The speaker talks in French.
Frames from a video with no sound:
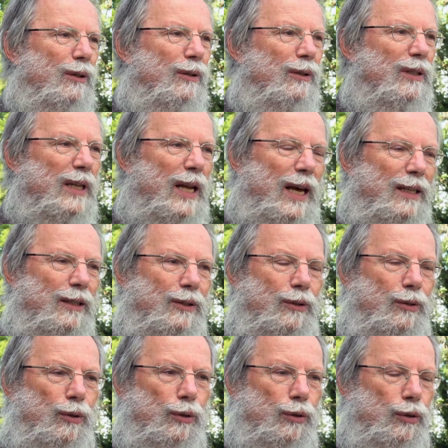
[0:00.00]
euh, net.
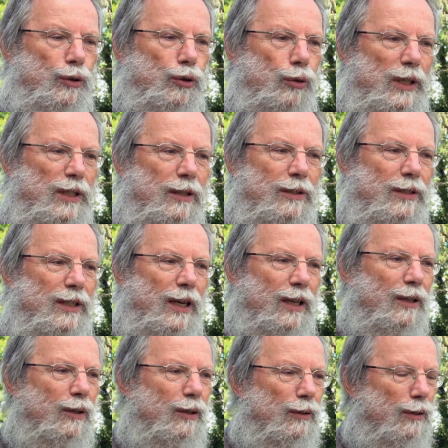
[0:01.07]

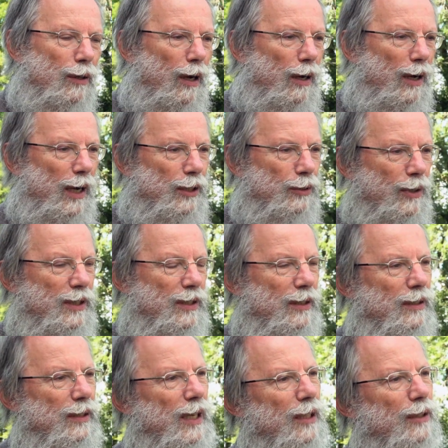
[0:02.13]
65 euh, ans, à
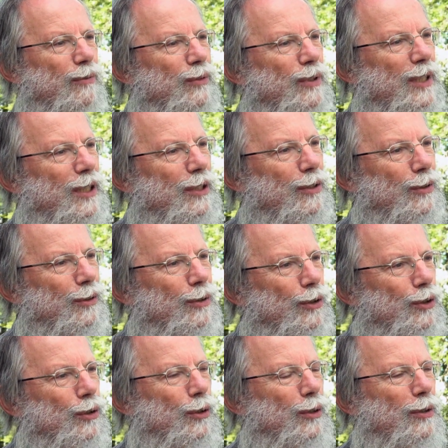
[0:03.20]
64 vous êtes euh,
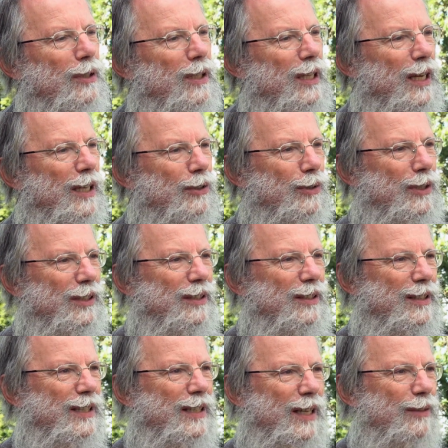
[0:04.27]
jeune et à
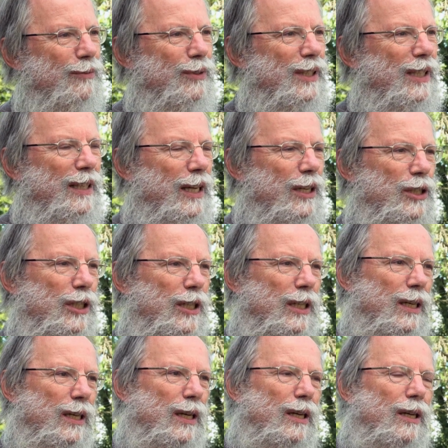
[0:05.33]
65 vous êtes
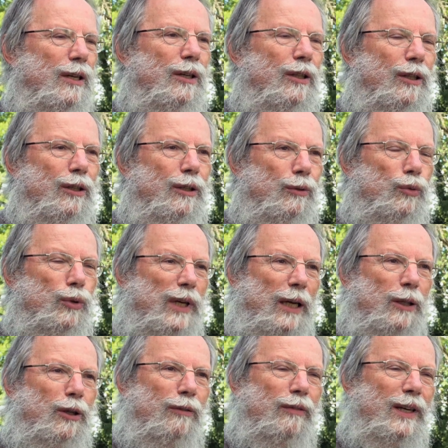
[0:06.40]
âgé, ou
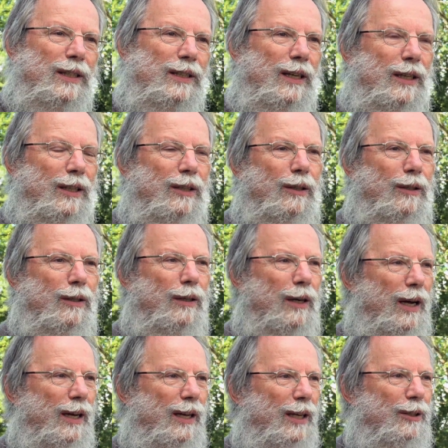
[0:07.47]
85 ans,
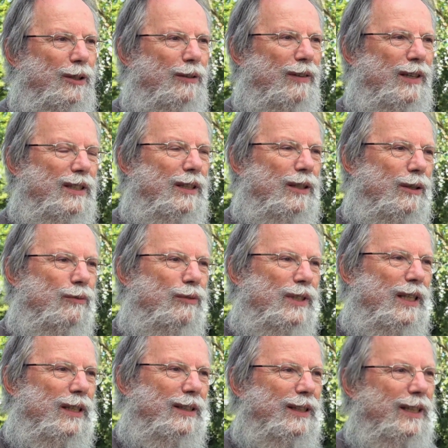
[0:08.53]
à 85 ans
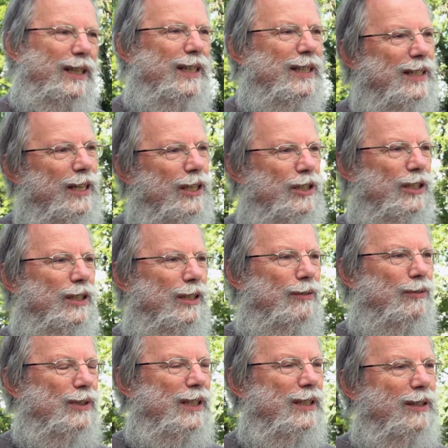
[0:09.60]
vous êtes très âgé,
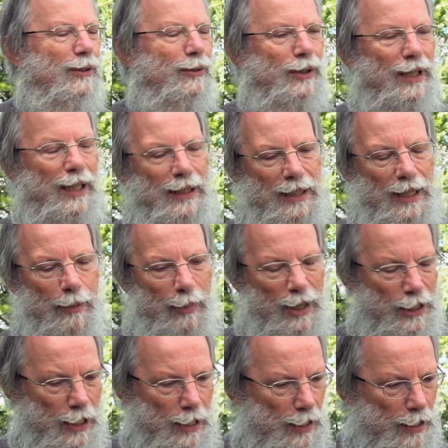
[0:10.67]
vous êtes dans le quatrième âge.